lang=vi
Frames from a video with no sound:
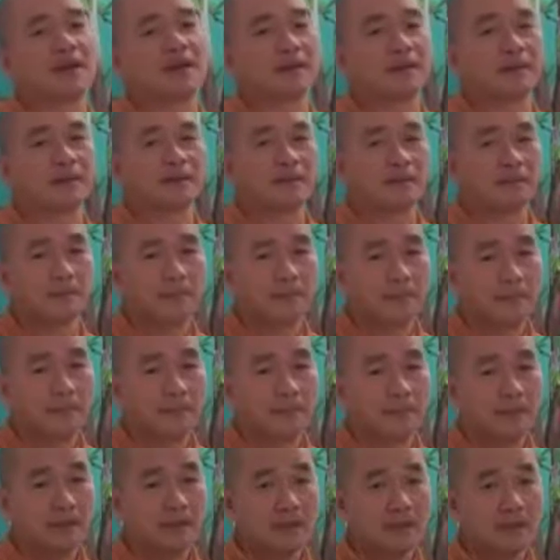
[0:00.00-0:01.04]
bàn đi.
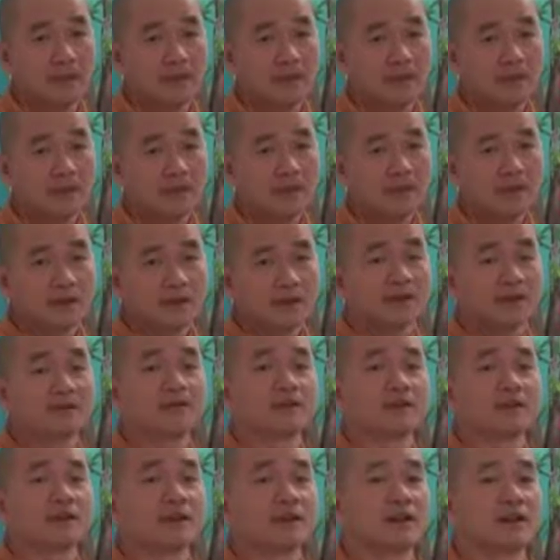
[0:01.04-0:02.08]
Cái
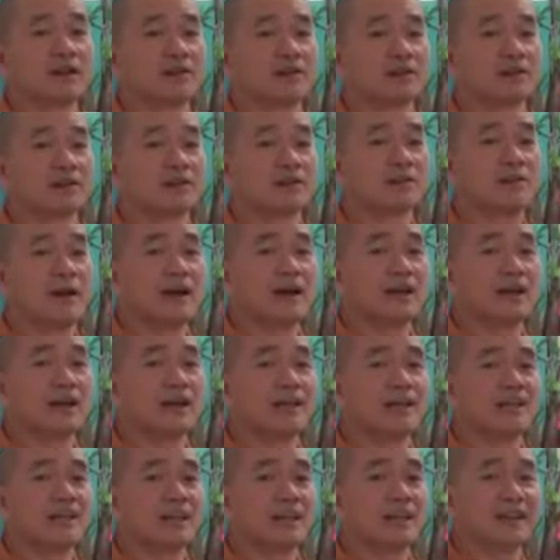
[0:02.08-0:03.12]
việc đó là xưa bài
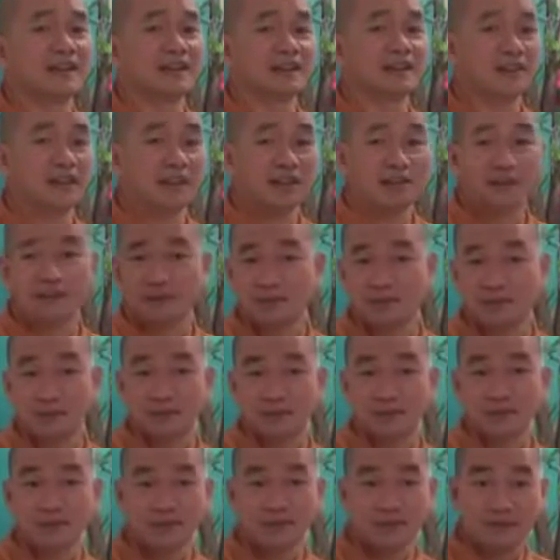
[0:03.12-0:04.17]
nay vẽ, thầy vẽ tùm
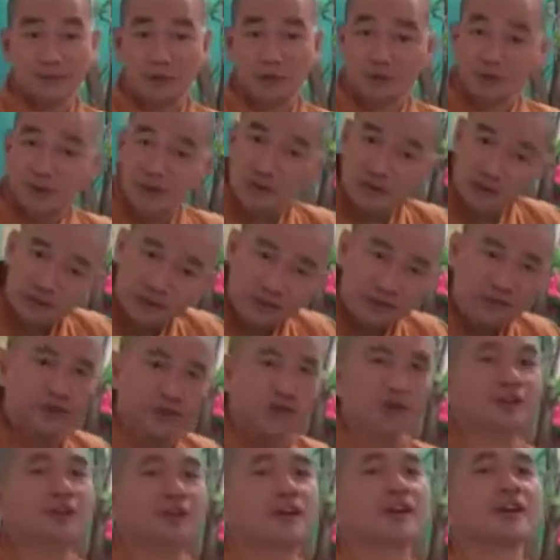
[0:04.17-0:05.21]
lum ra, mà mỗi thứ đều
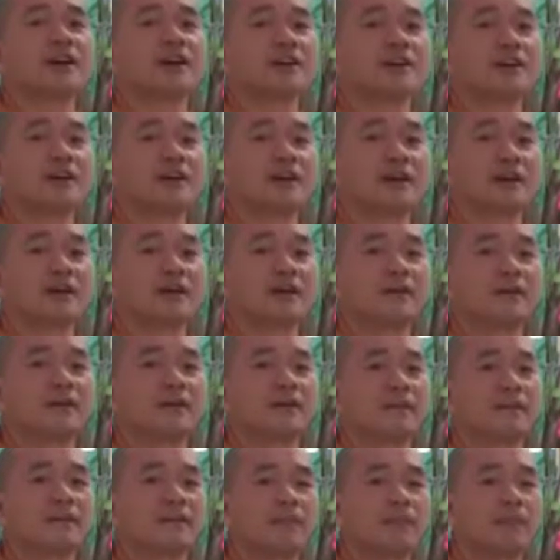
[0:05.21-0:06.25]
có ý nghĩa hết trơn á,
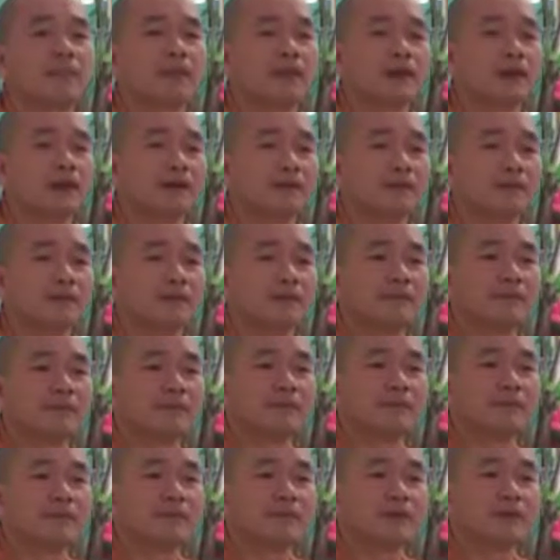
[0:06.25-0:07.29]
thấy không?
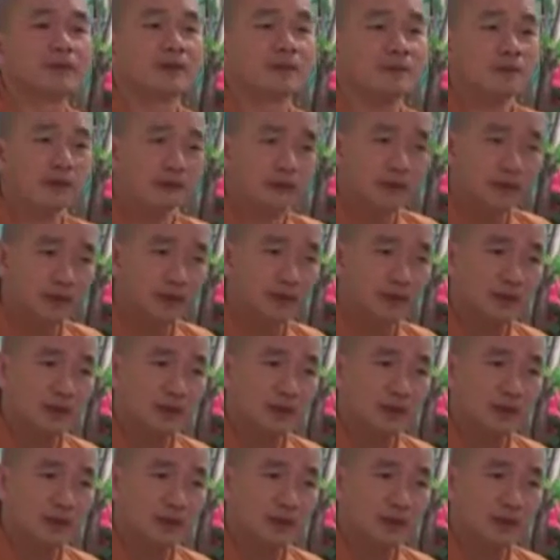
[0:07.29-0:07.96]
Nhưng mà